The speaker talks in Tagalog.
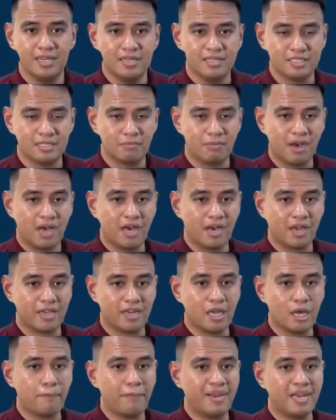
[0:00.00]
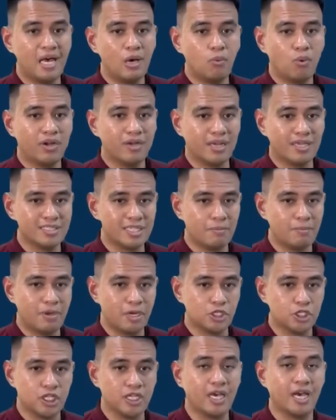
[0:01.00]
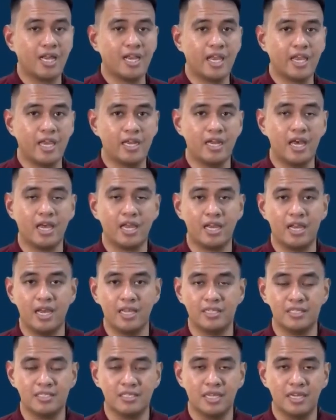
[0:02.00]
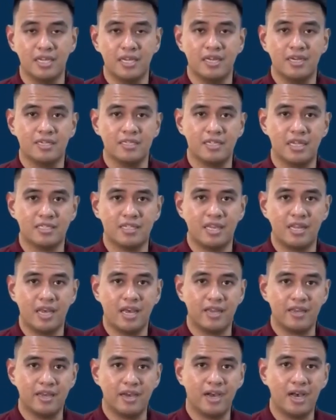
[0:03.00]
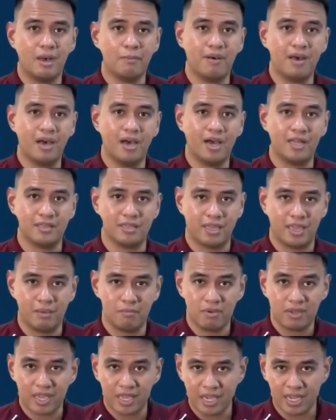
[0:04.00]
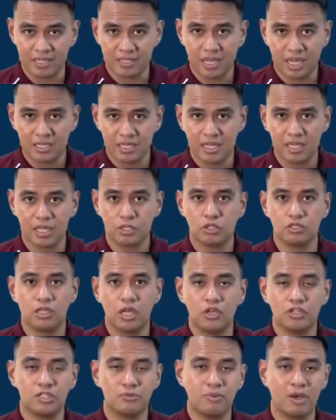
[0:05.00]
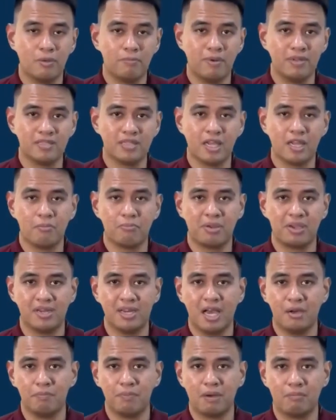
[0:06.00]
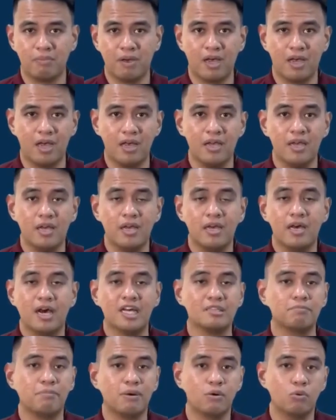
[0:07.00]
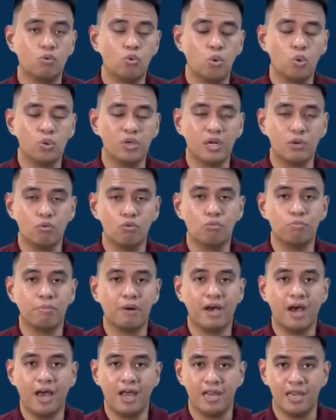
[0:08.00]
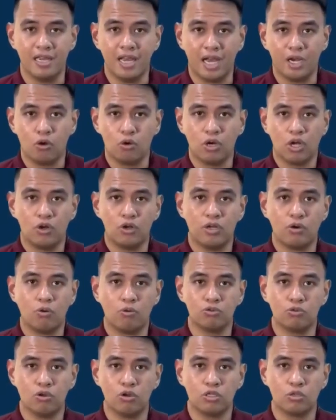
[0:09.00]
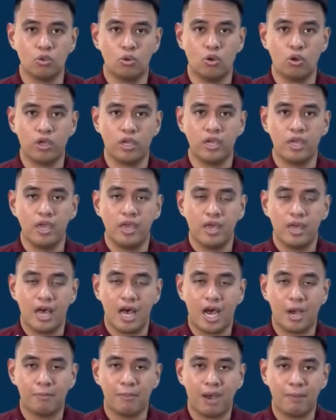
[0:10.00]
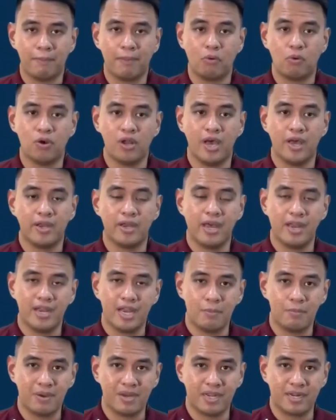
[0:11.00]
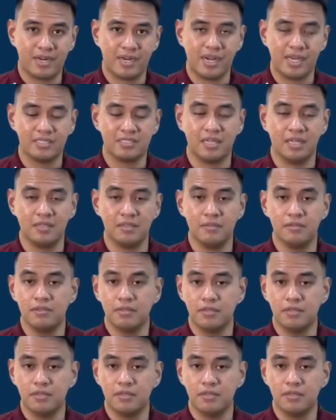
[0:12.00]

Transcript: sa bahagi ng Palawan, kasama na dyan ang Kalayan Islands na dala ng habagat. Kaya maging handa at alerto tayo sa mga banta ng biglang pagbaha at pagguho ng lupa, lalong-lalo na kung tuloy-tuloy ang mga pag-ulan na mararanasan.